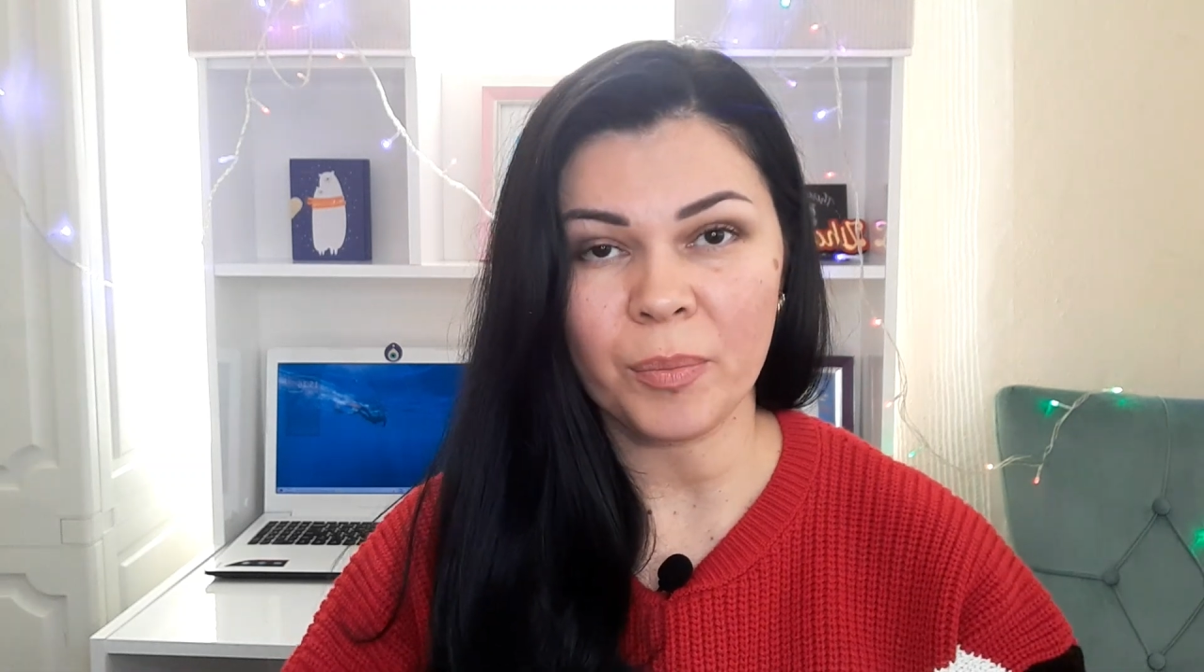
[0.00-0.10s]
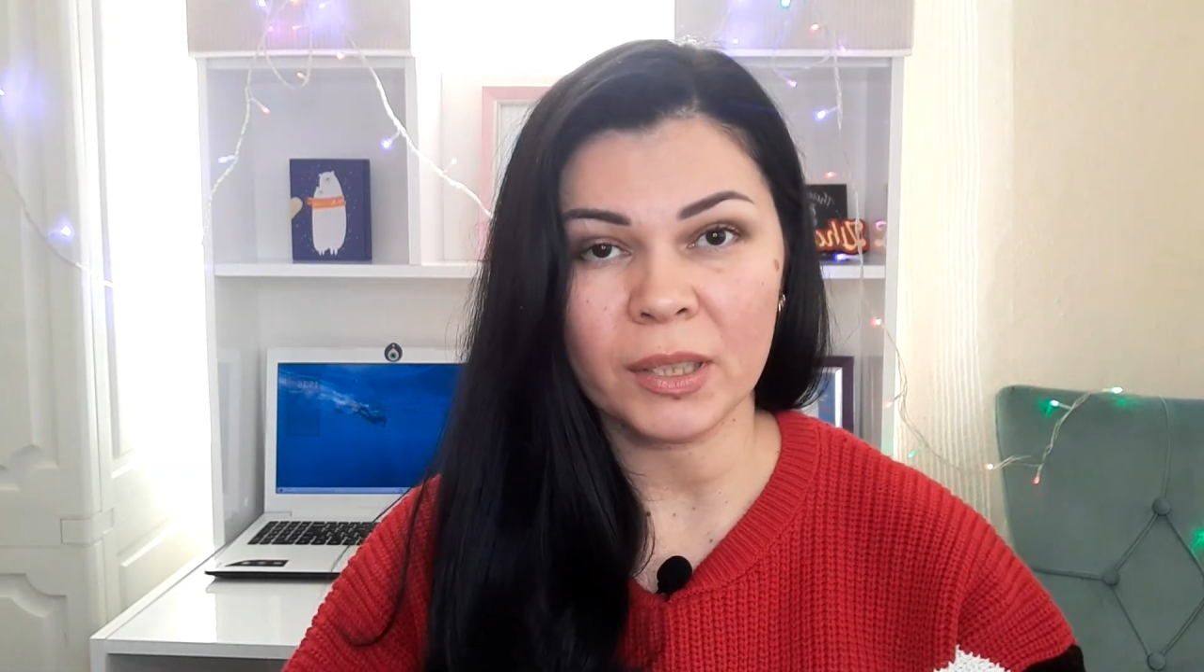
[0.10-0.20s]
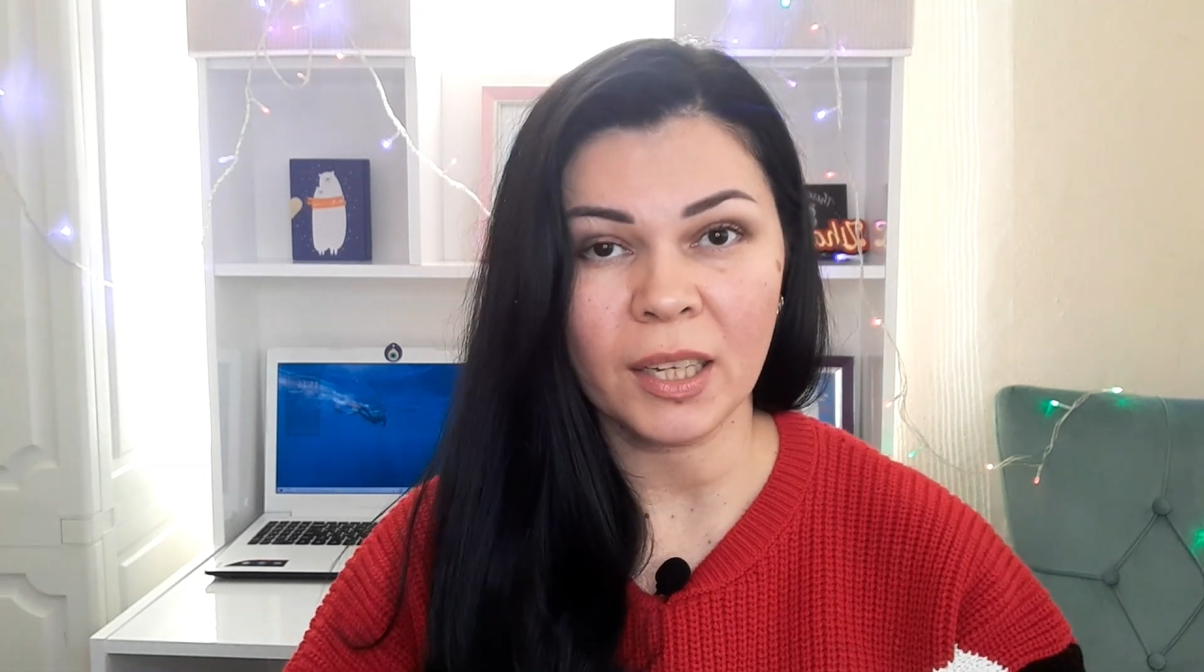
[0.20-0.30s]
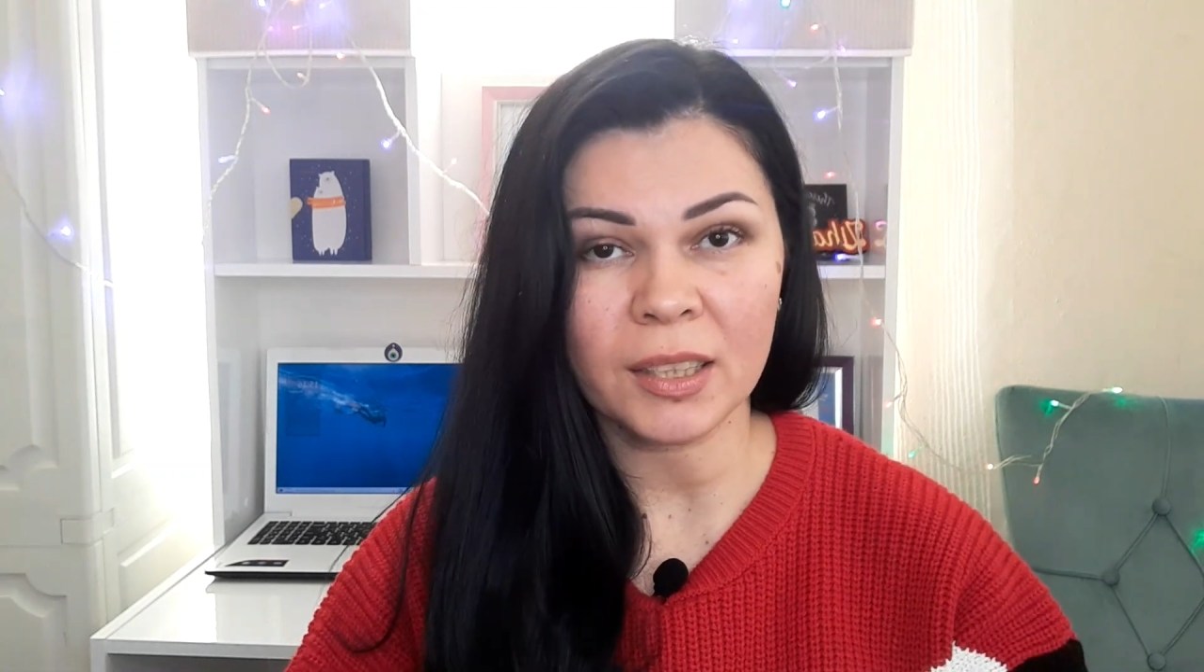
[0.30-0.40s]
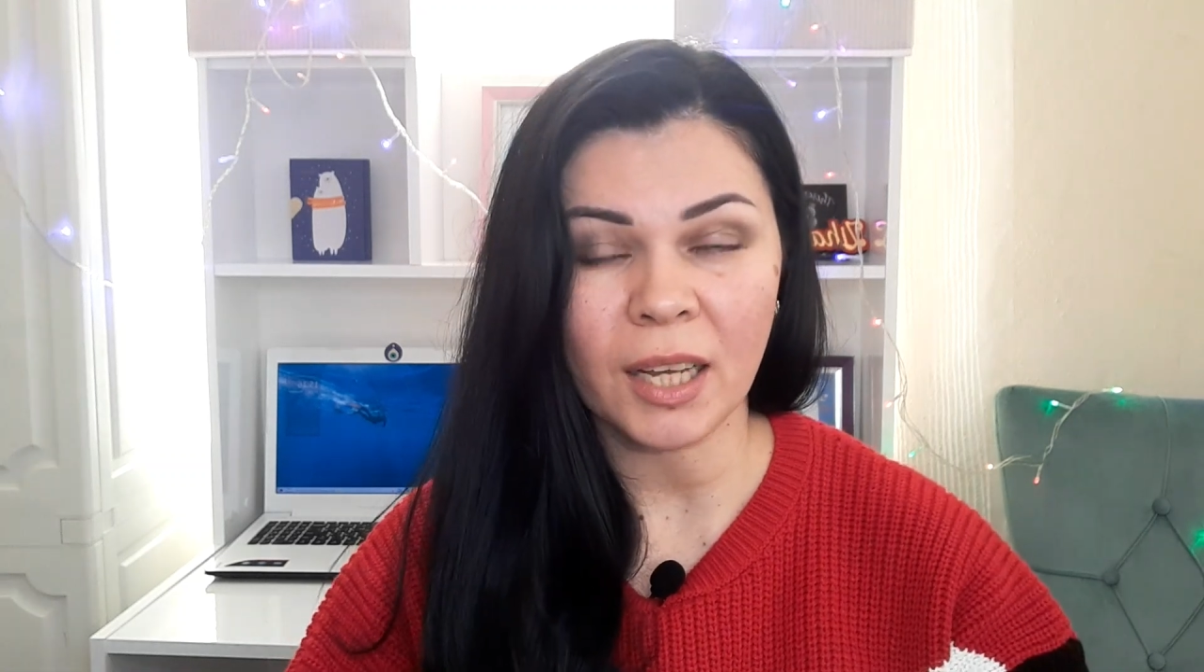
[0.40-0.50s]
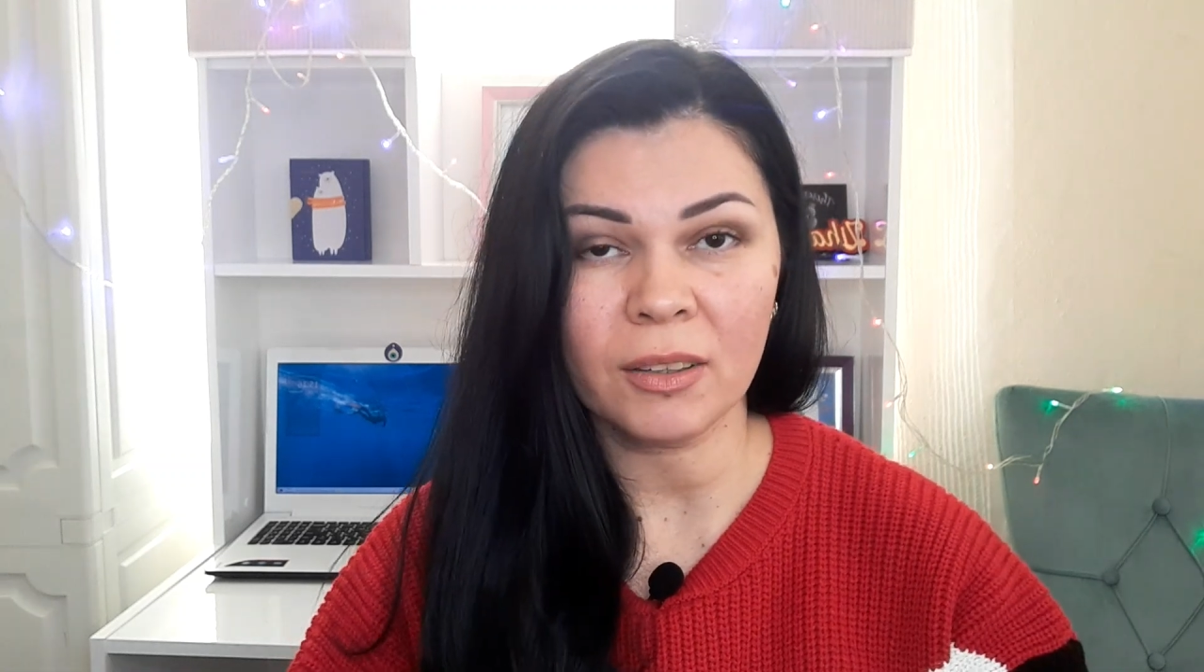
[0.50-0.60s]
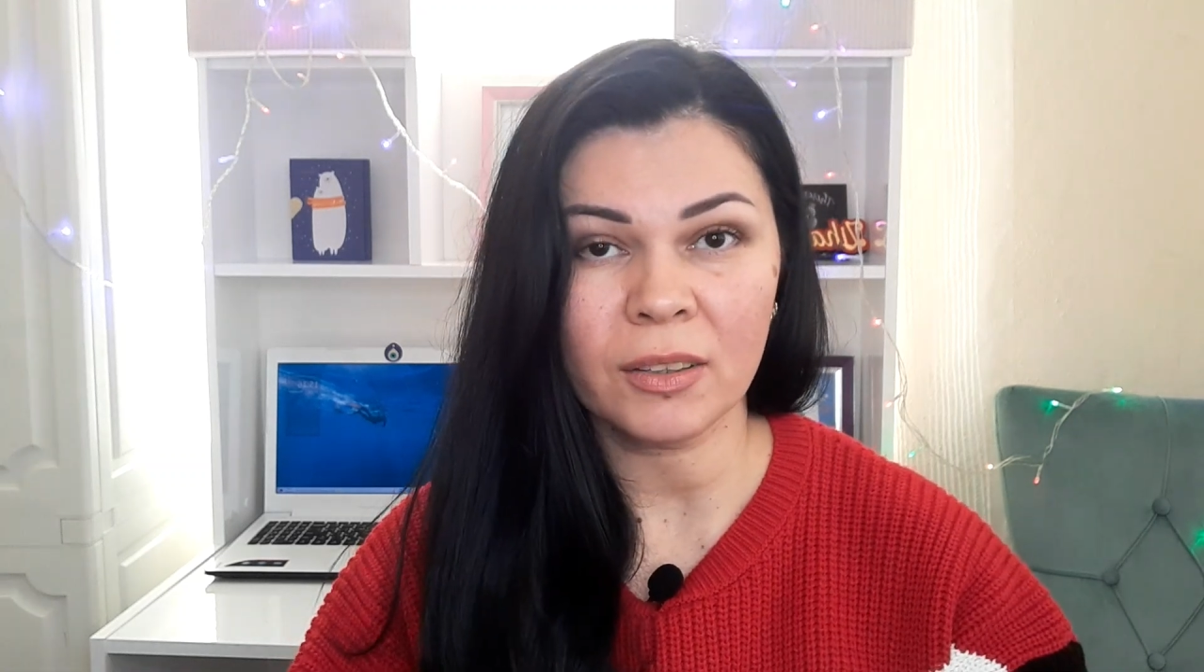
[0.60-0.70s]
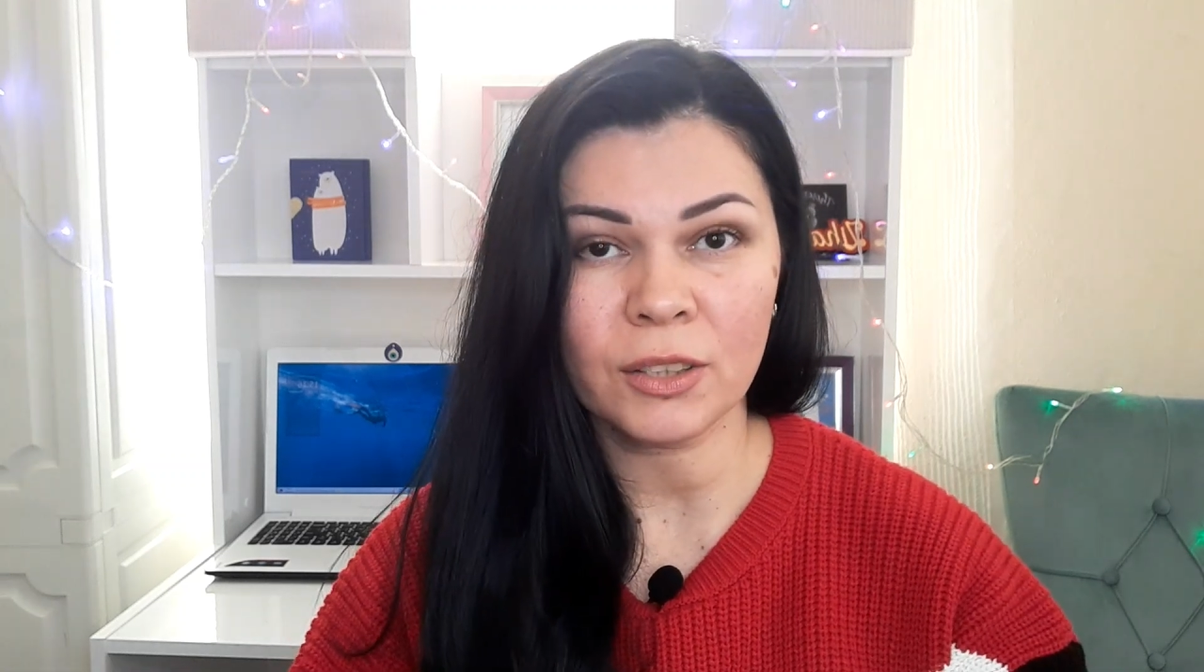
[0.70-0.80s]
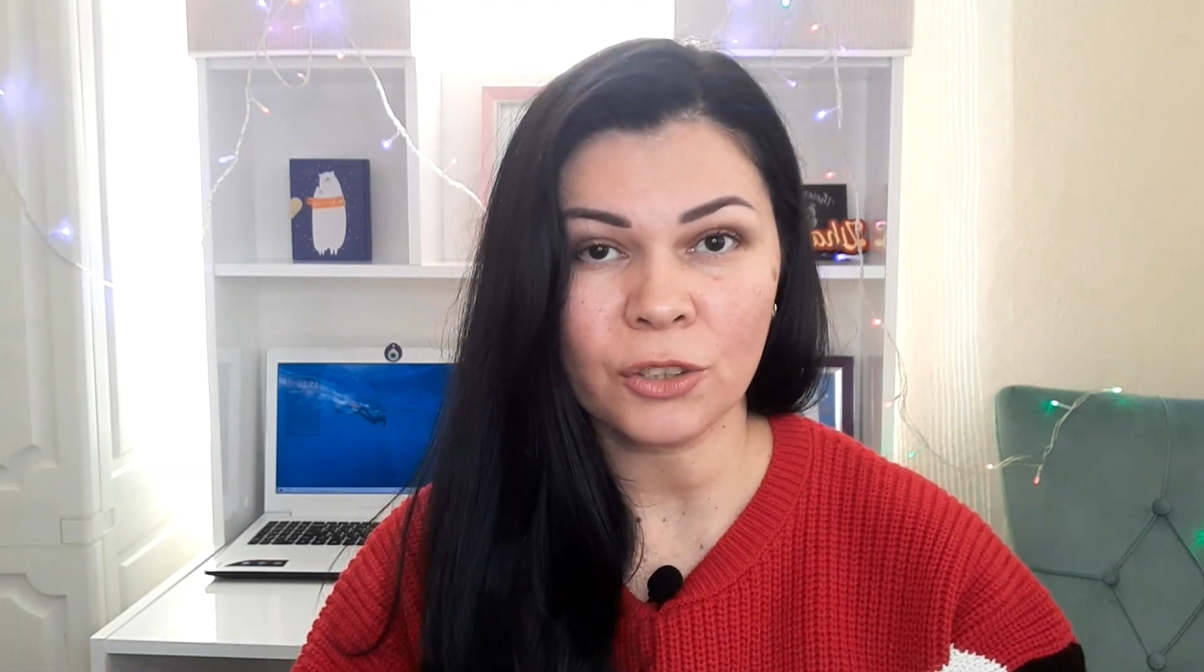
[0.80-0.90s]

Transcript: подготавливать